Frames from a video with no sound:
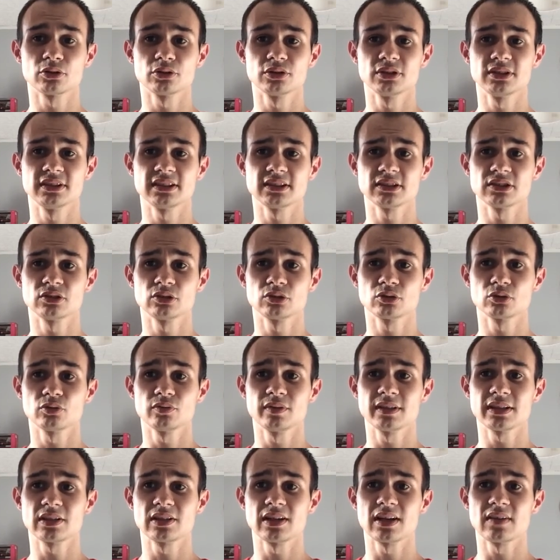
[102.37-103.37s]
Je, veux dire, je
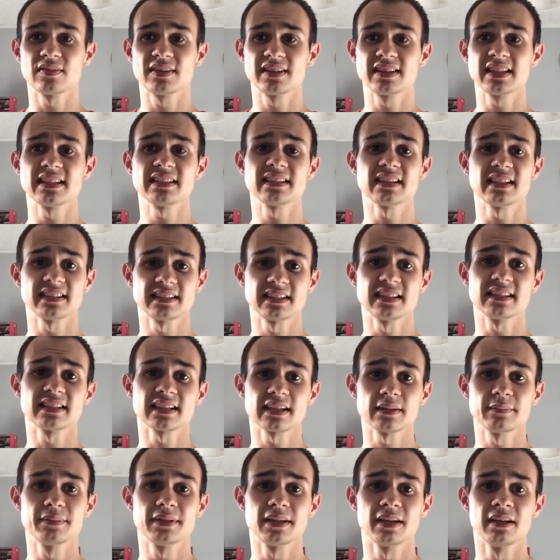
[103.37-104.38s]
trouvais que la vitesse a été
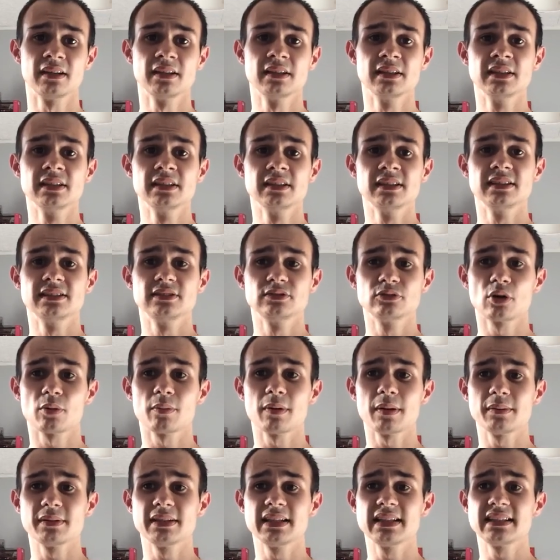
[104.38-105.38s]
très bien.
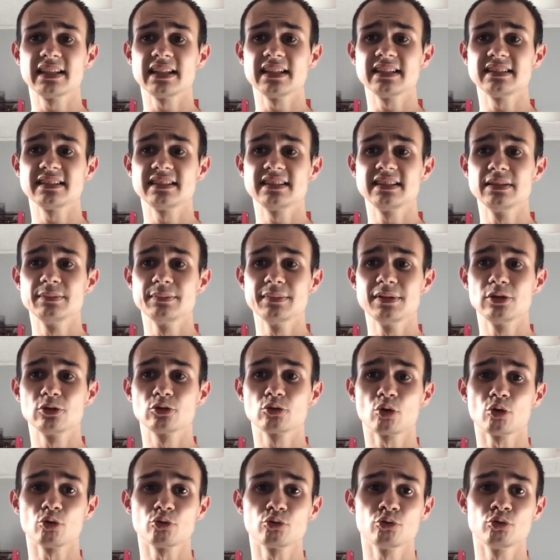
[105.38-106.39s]
Normal, il était estimé le
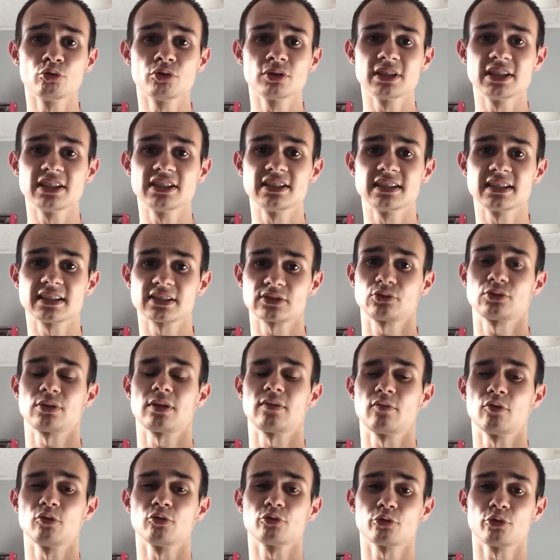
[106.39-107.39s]
30 août et j'ai reçu
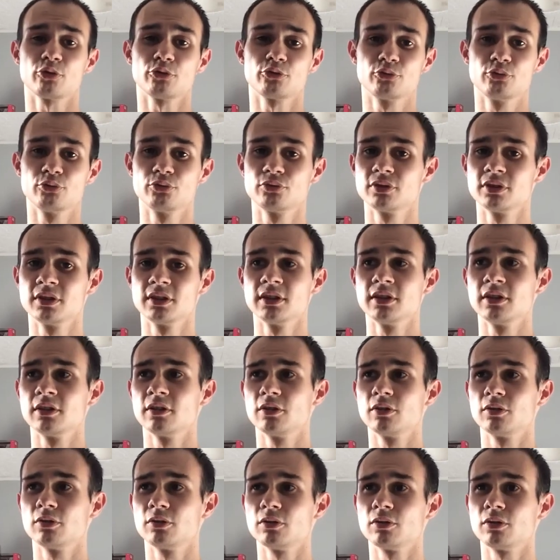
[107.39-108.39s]
avant le 30 août.
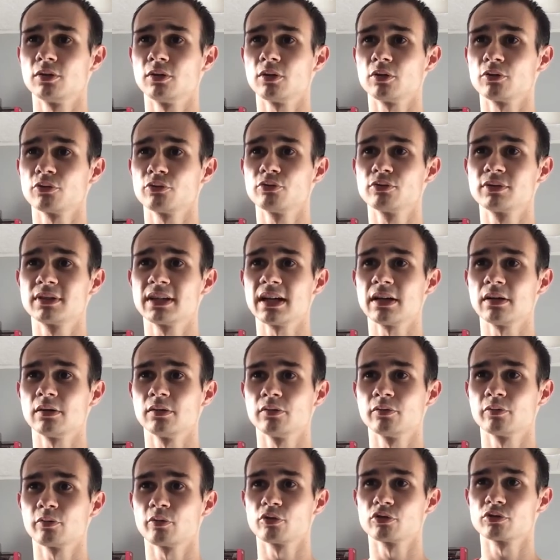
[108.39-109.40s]
Euh, en tout
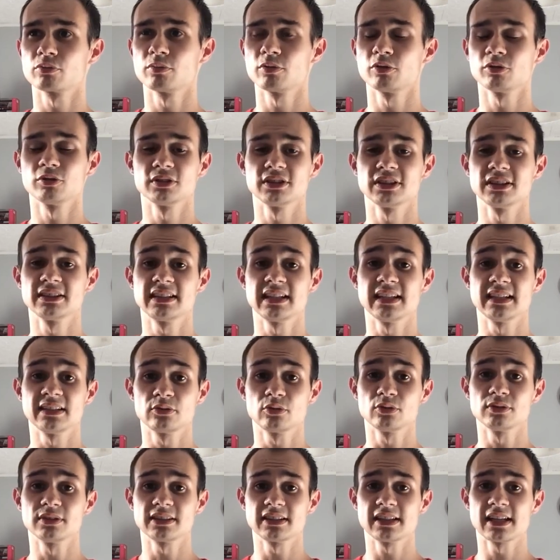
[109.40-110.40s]
cas, franchement, j'étais
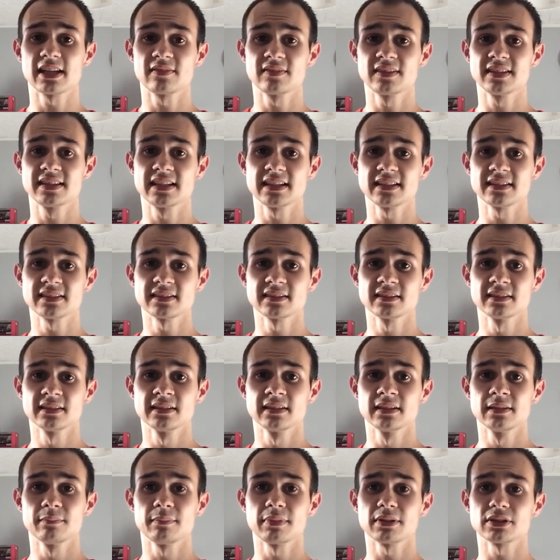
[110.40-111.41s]
étonné de la vitesse
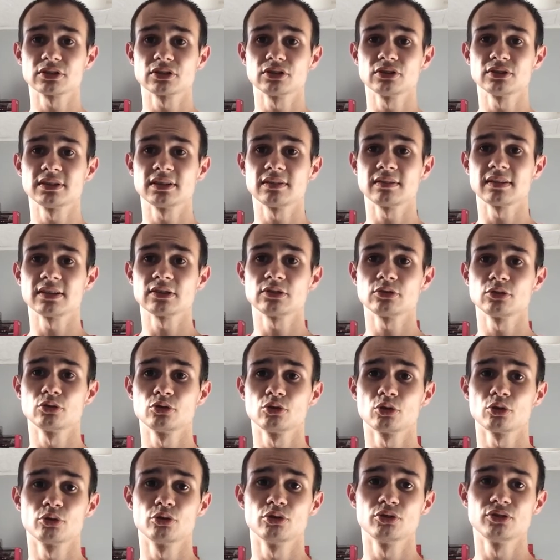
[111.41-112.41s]
parce que c'est vrai, ce
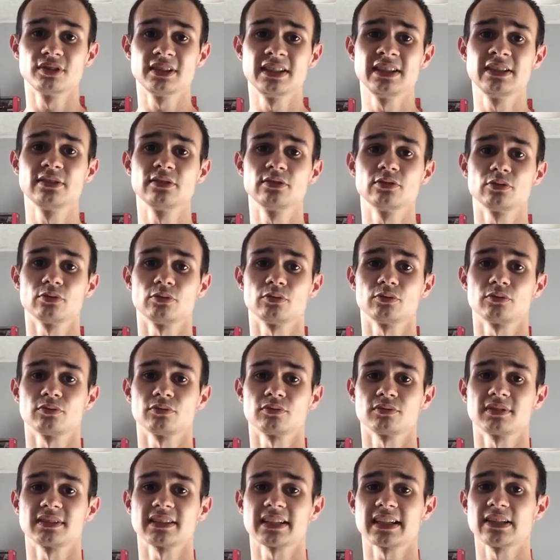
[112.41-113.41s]
genre de sites
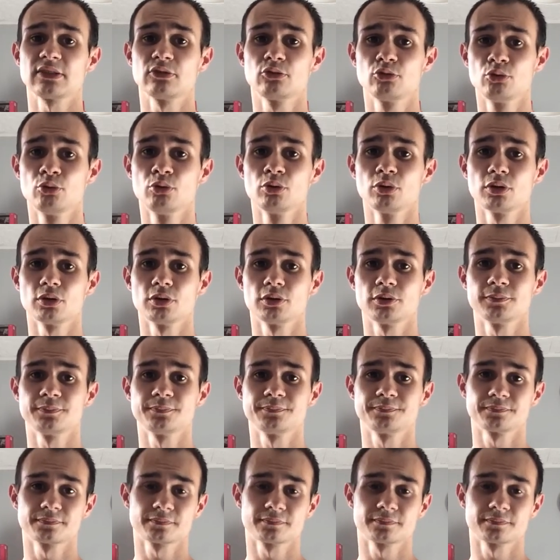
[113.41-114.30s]
sont très durs.